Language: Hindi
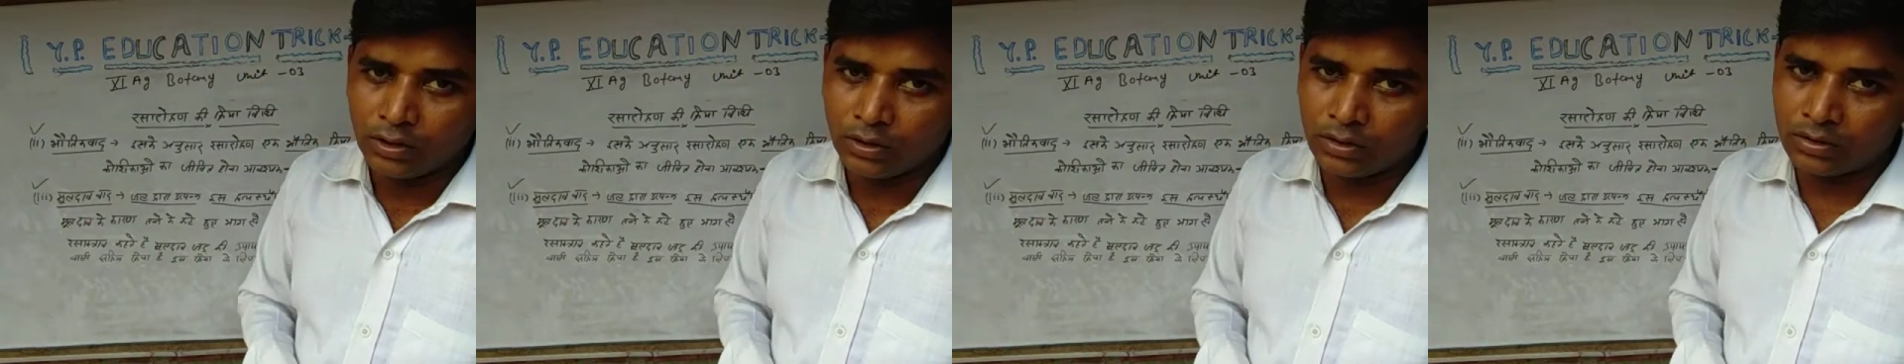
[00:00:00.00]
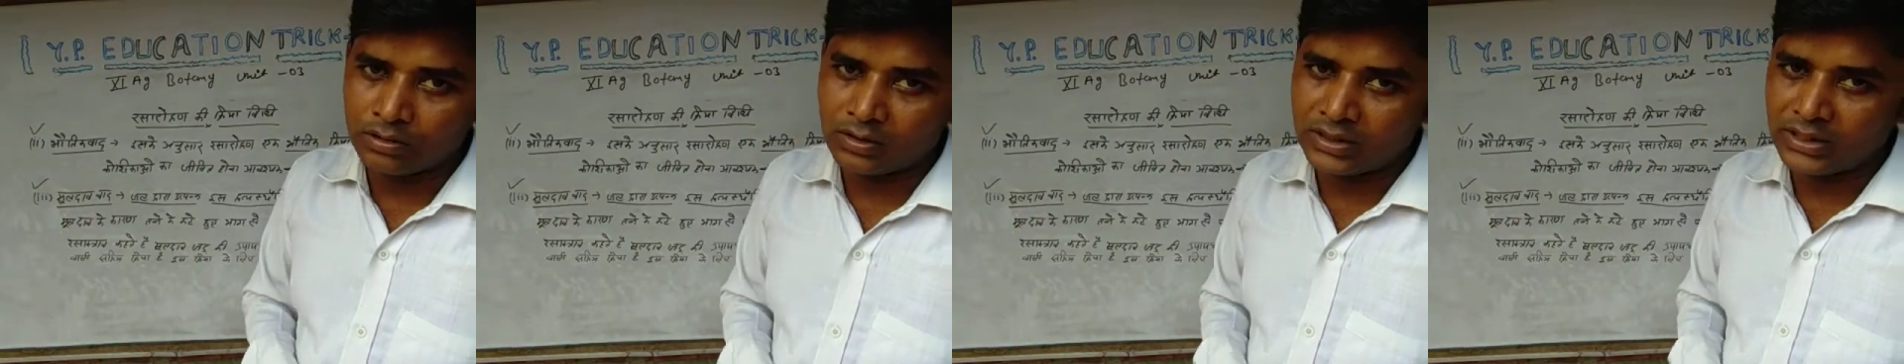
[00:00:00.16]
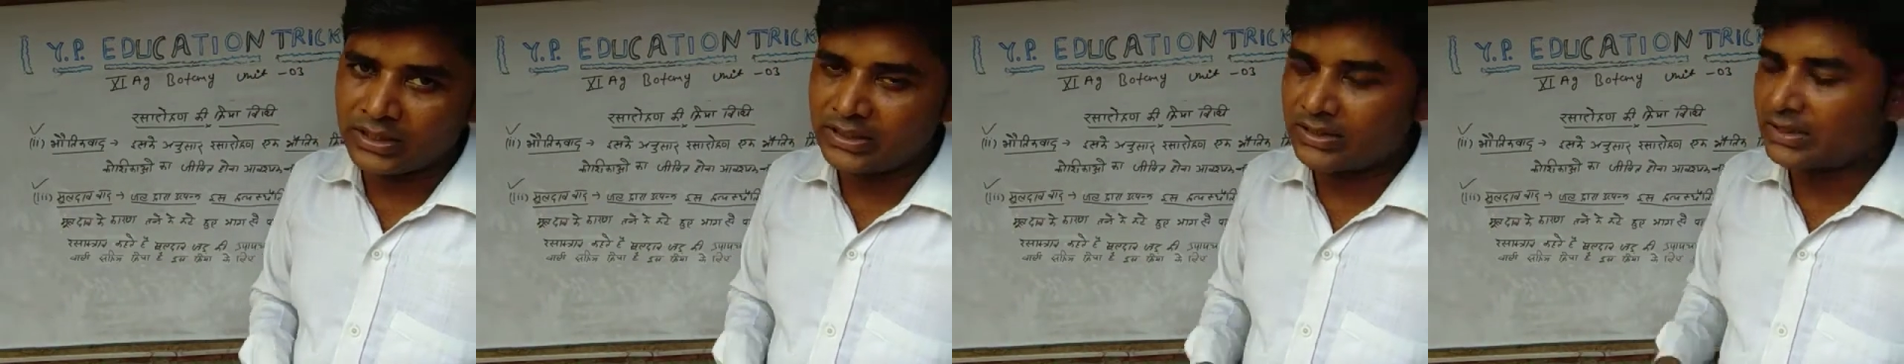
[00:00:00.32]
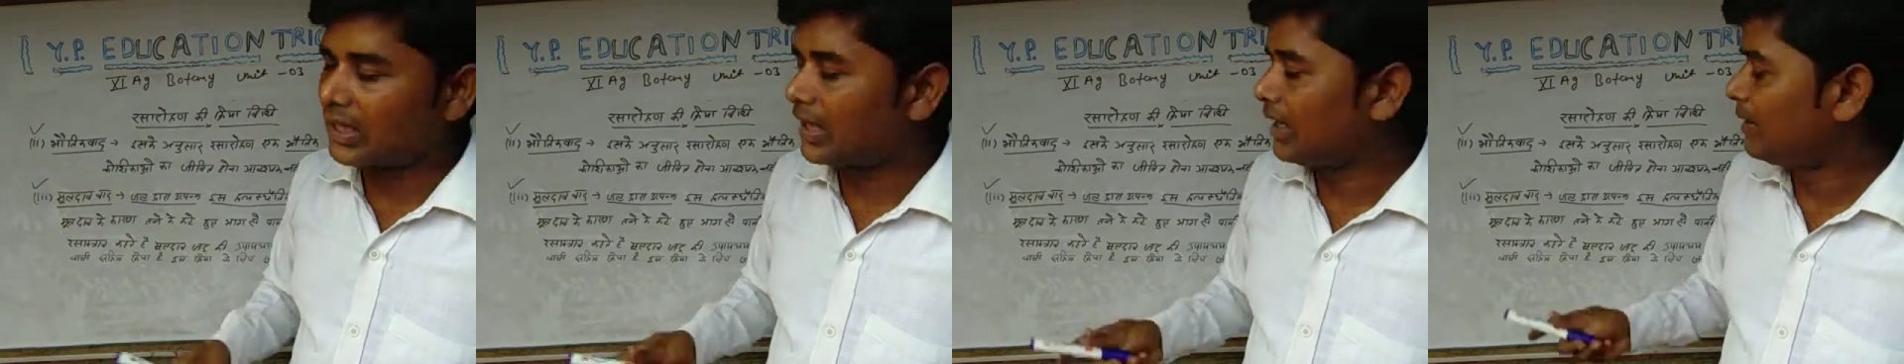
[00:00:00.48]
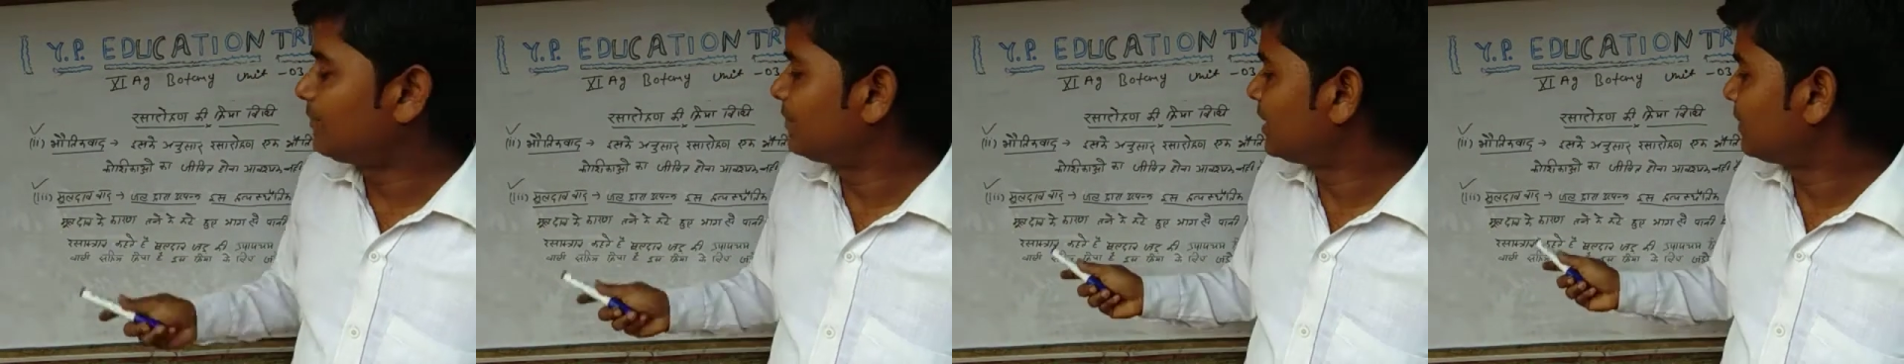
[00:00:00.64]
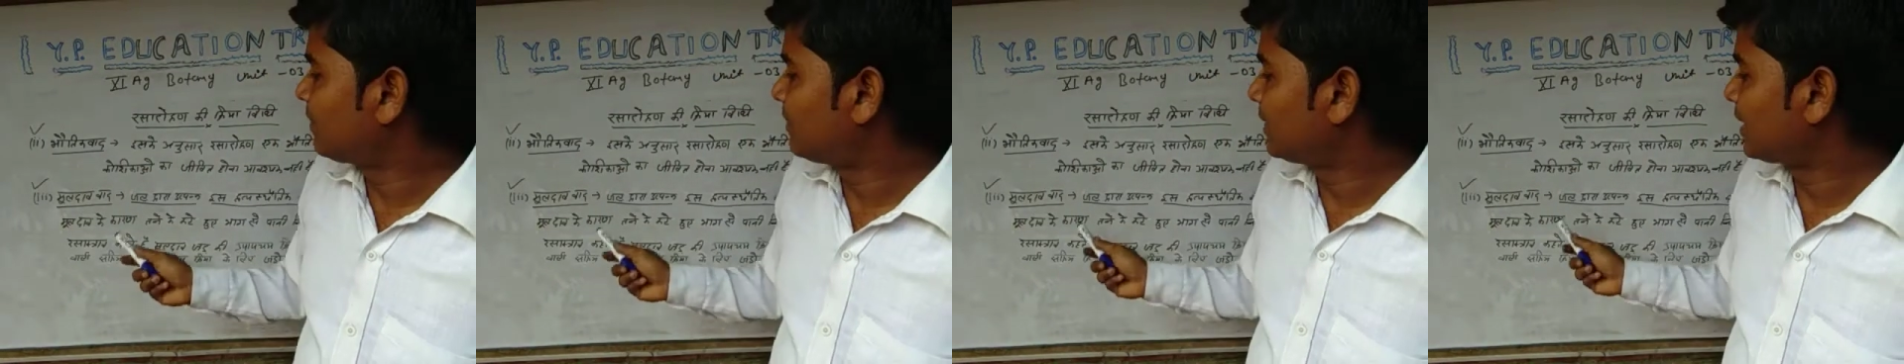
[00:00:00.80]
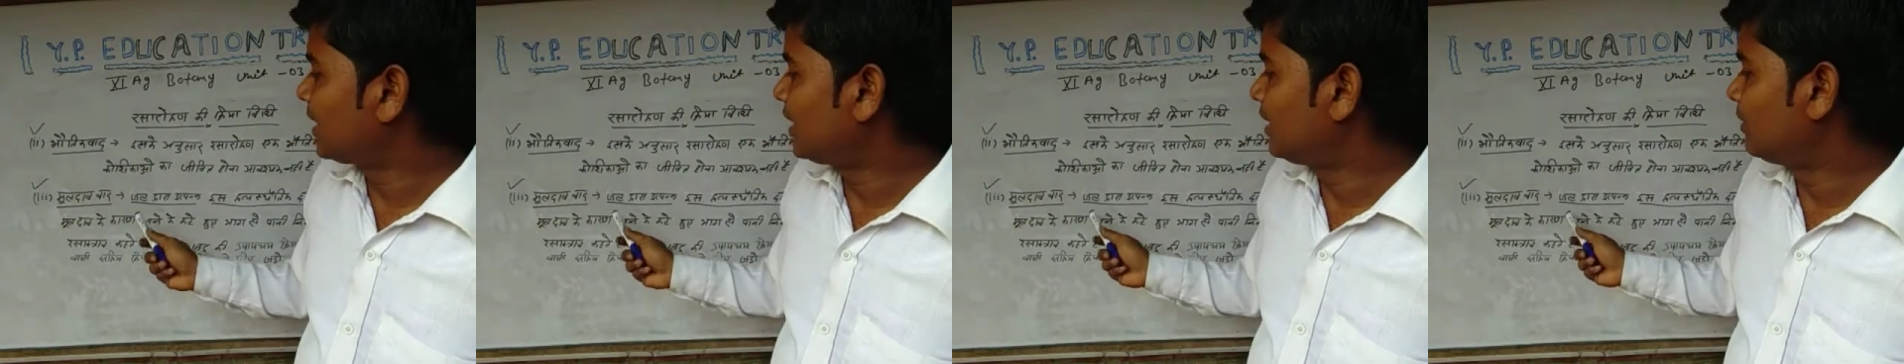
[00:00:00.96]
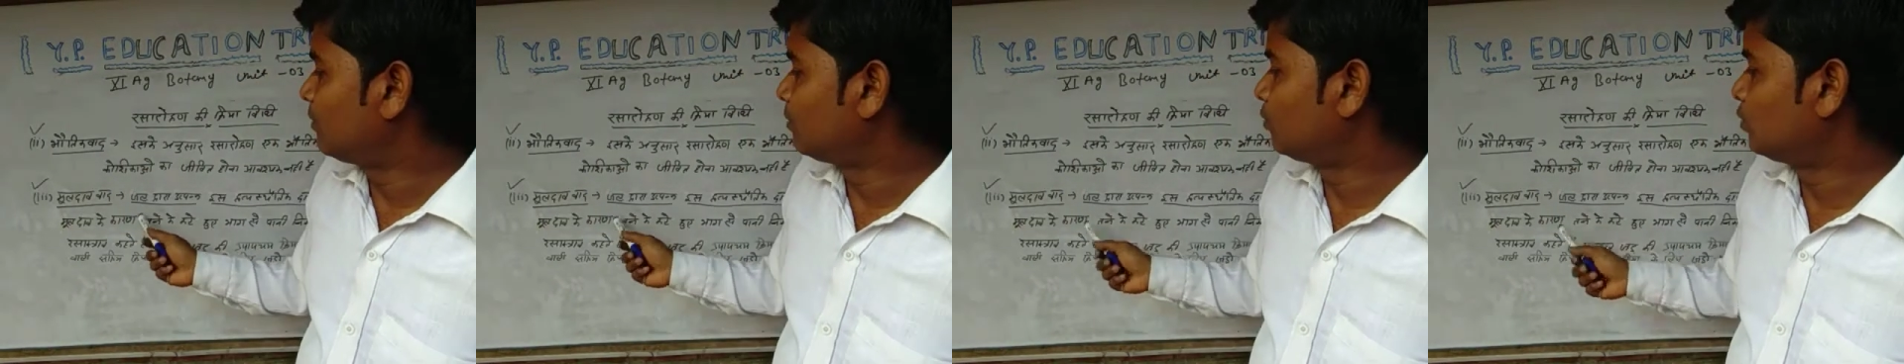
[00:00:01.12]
और तीसरा हमने पढ़ा